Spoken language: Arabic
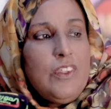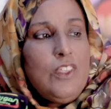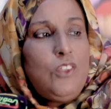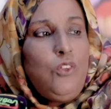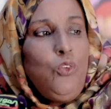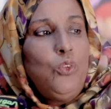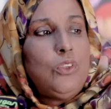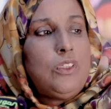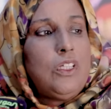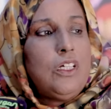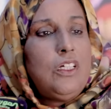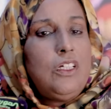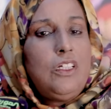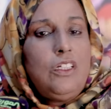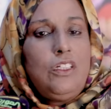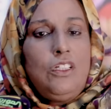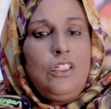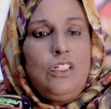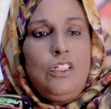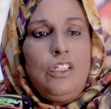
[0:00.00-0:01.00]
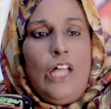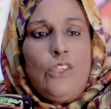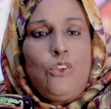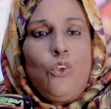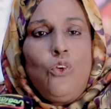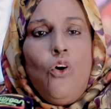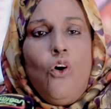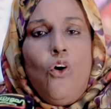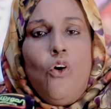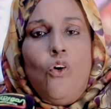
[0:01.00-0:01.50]
تعود
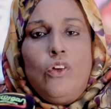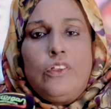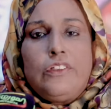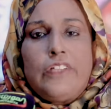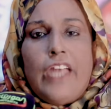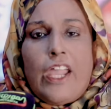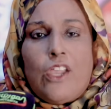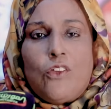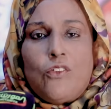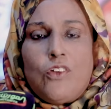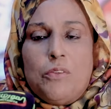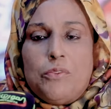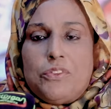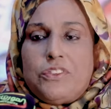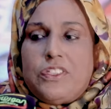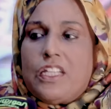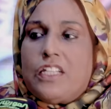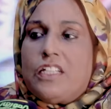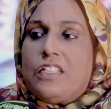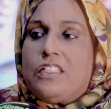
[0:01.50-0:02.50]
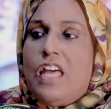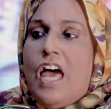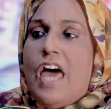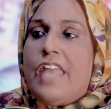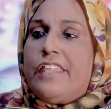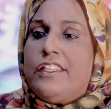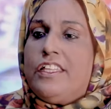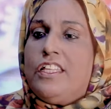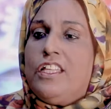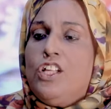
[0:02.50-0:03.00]
العدل هون نقرا فيها الموسيقى
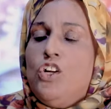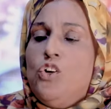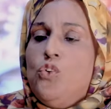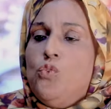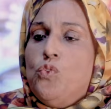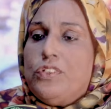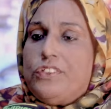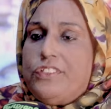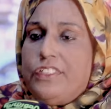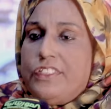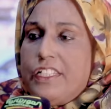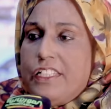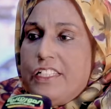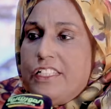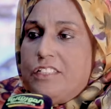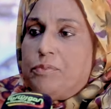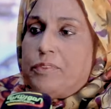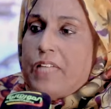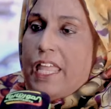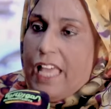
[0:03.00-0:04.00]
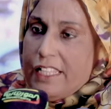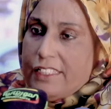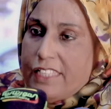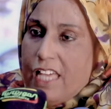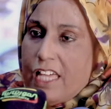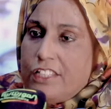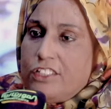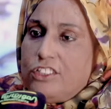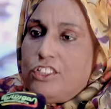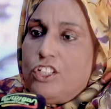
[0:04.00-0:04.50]
تعرفين والتدينيت بطريقه
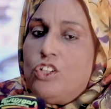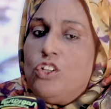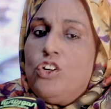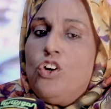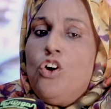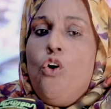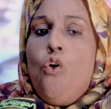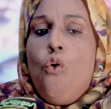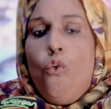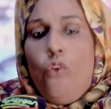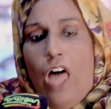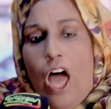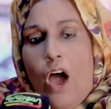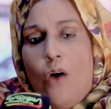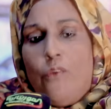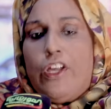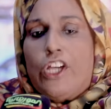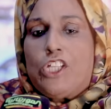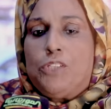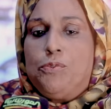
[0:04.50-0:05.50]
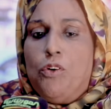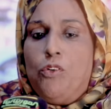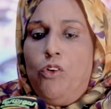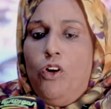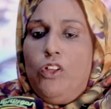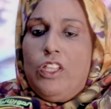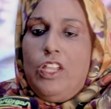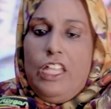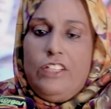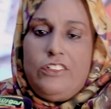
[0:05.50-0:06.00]
تقليديه ونحاول نكتبوا
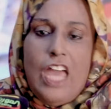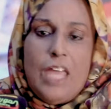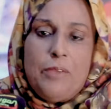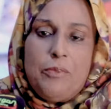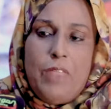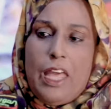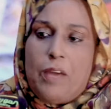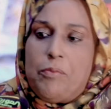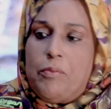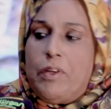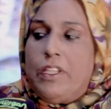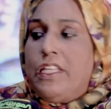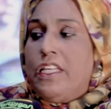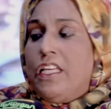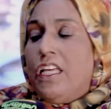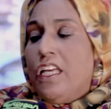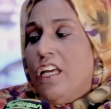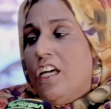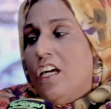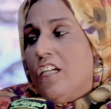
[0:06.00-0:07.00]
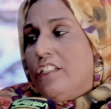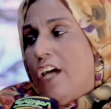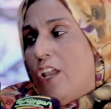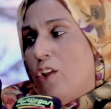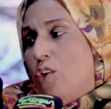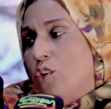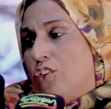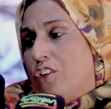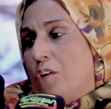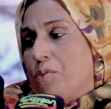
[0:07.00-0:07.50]
عود بلاك ملي نقرا
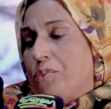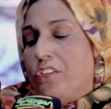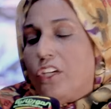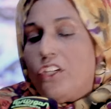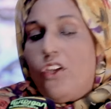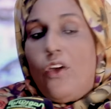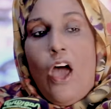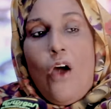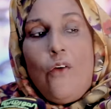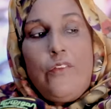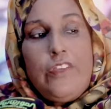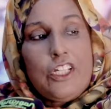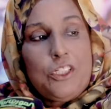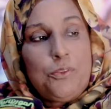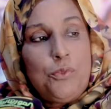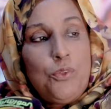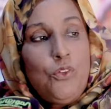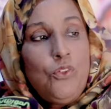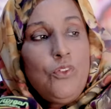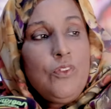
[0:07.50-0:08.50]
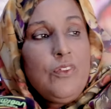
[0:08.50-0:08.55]
له الموسيقى نحاول نكتبوا